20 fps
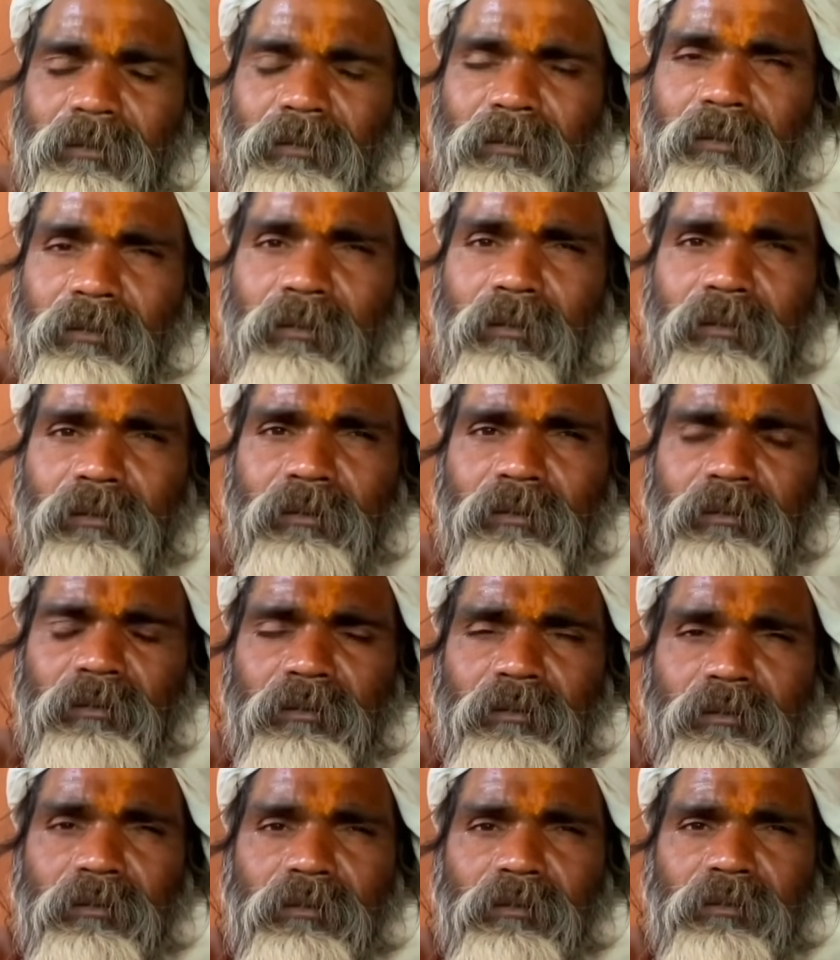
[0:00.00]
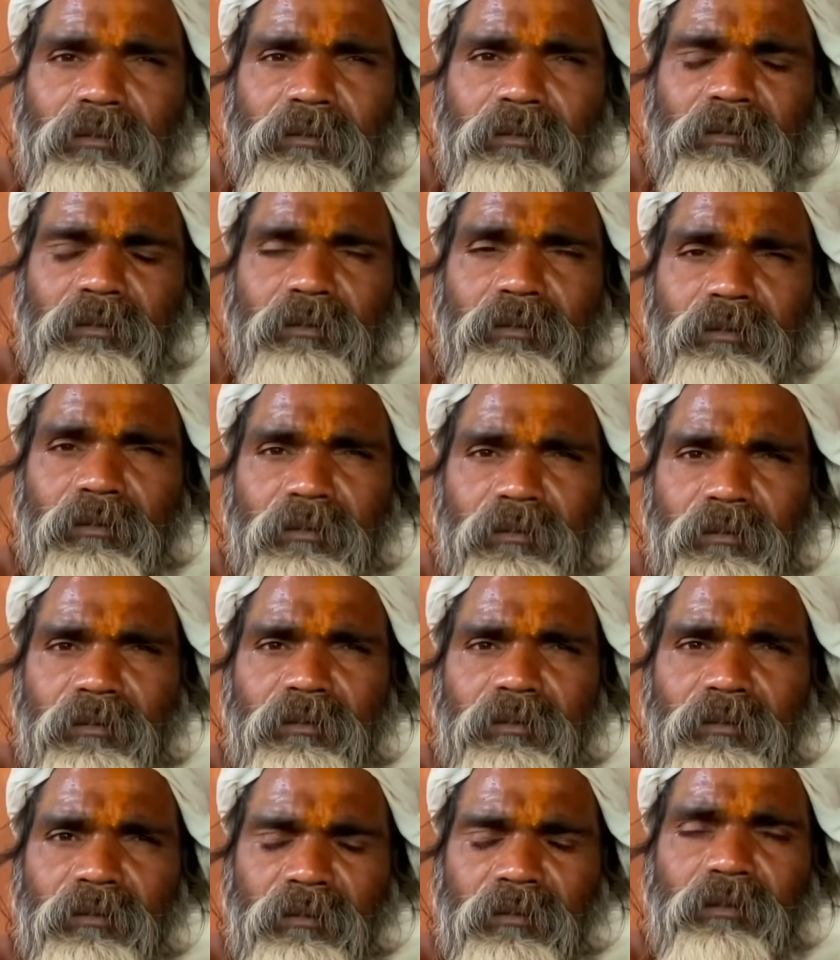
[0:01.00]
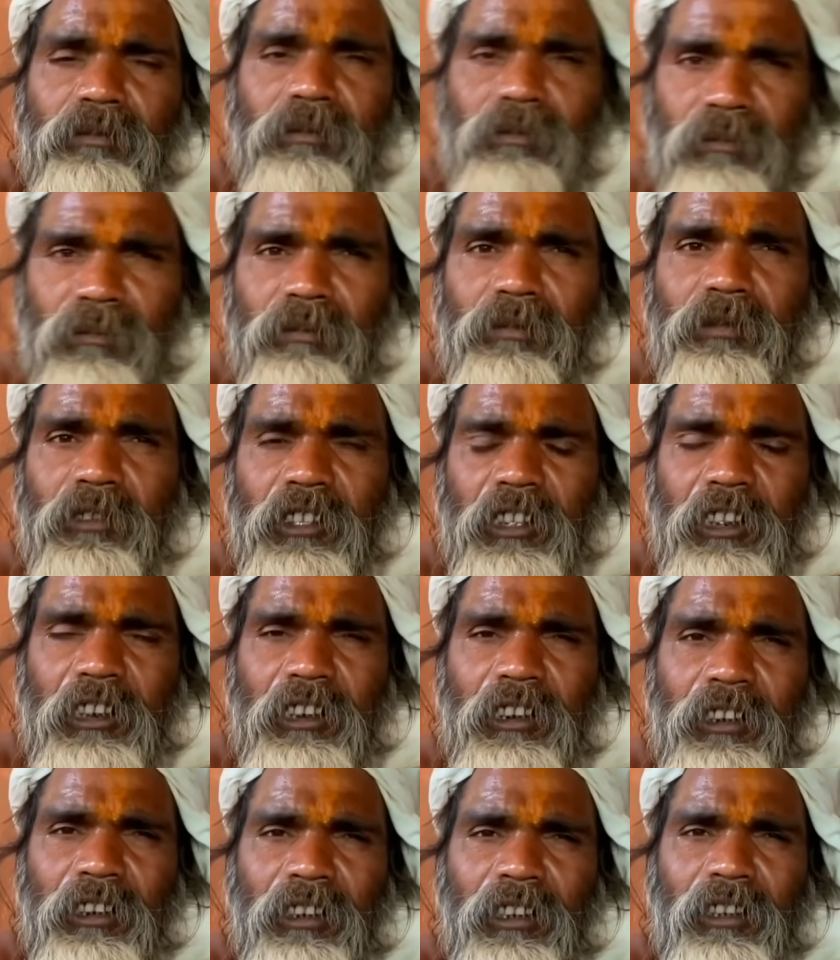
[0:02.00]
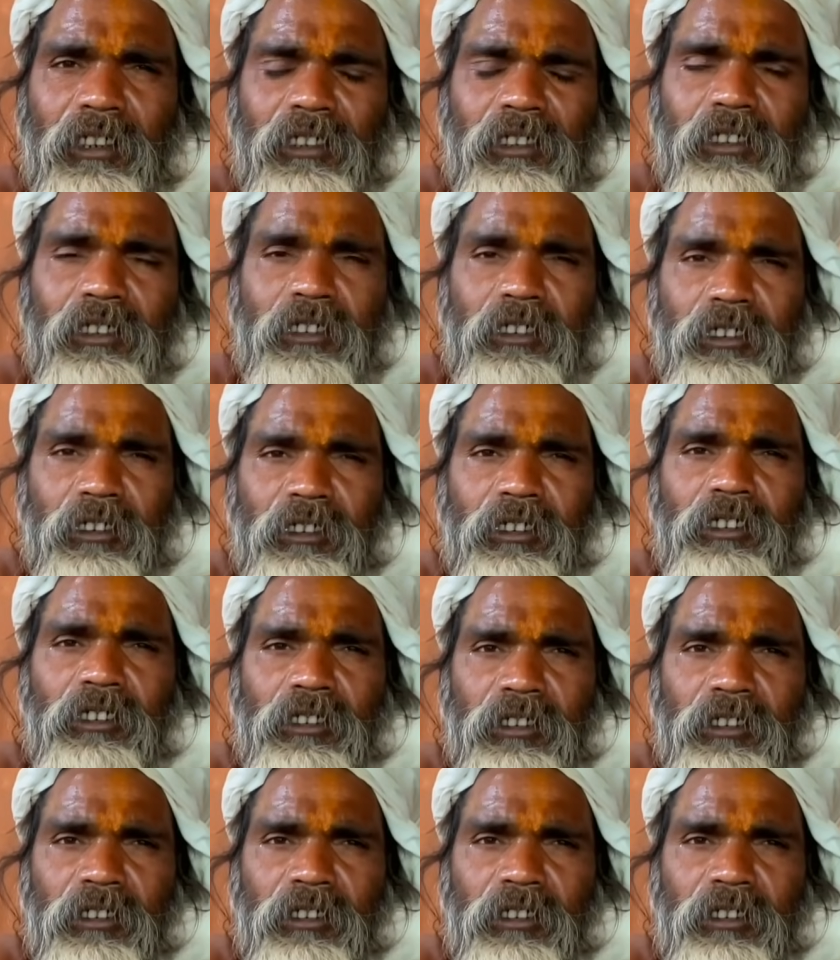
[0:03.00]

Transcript: अच्छा बाबा जी जो परिक्रमा वासी आते हैं जो बड़े महात्मा